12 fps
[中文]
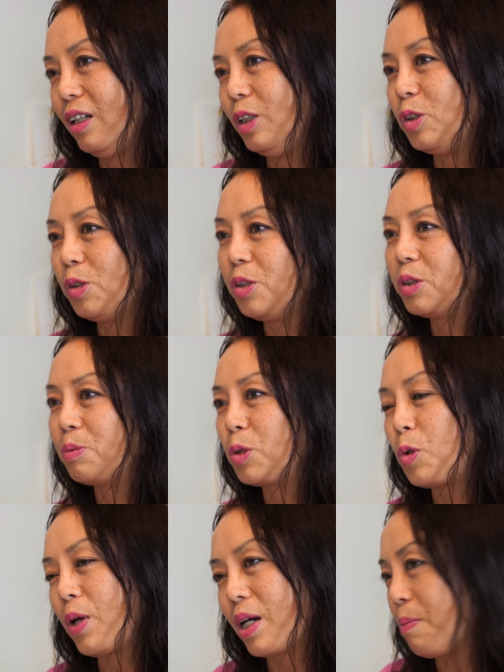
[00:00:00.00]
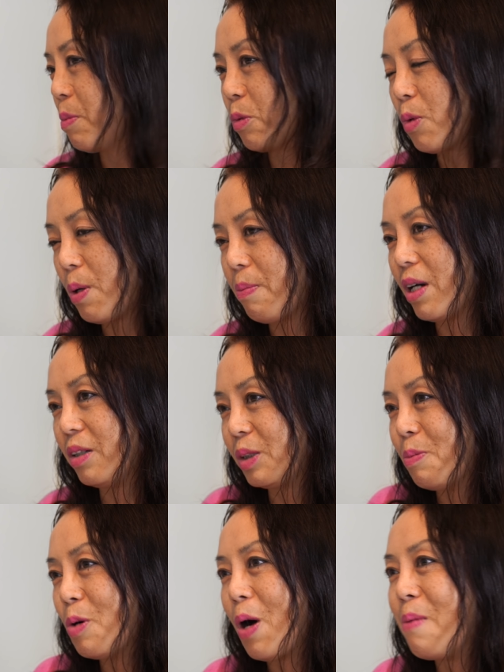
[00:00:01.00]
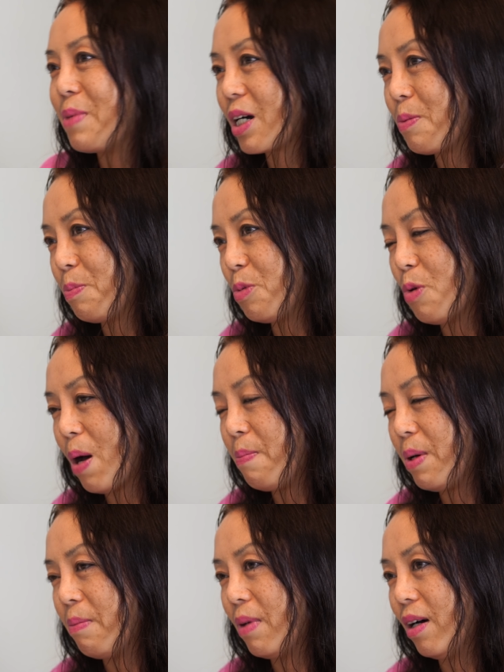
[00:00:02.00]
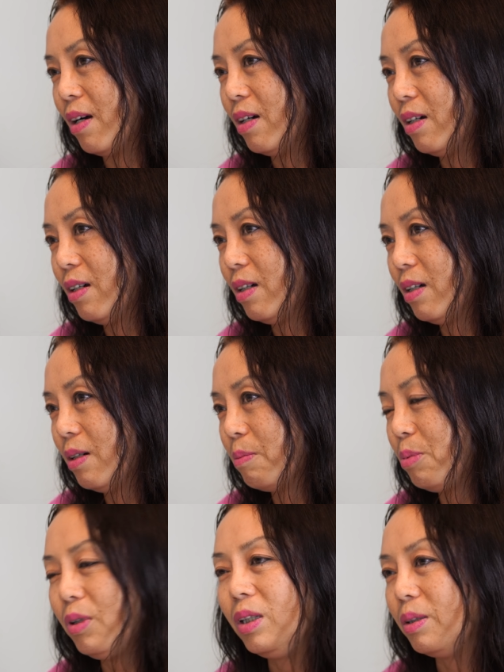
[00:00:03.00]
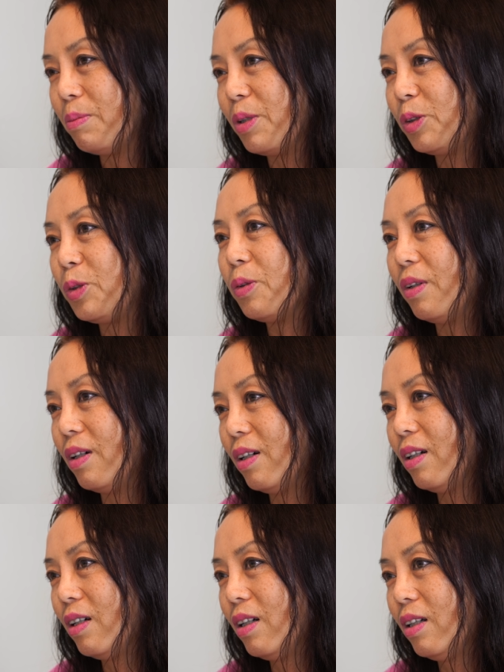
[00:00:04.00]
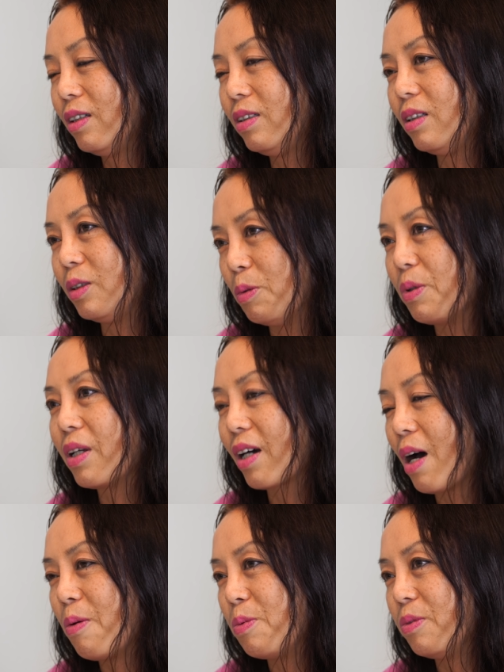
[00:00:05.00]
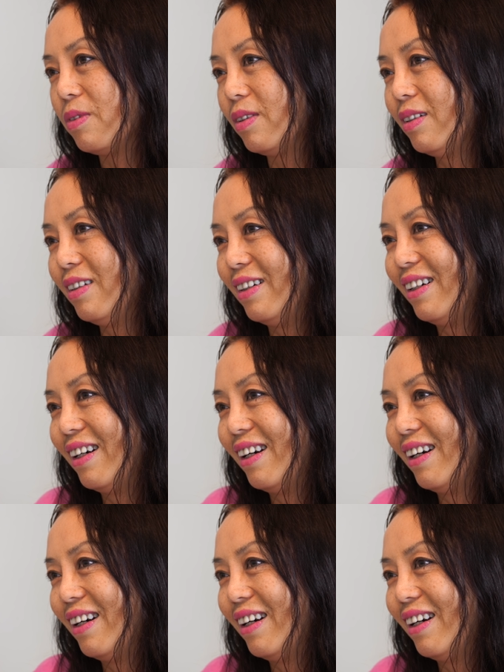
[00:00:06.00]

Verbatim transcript: 你说有什么对跟不对吗？有什么完美跟不完美吗？不能这么说，这是我的感悟。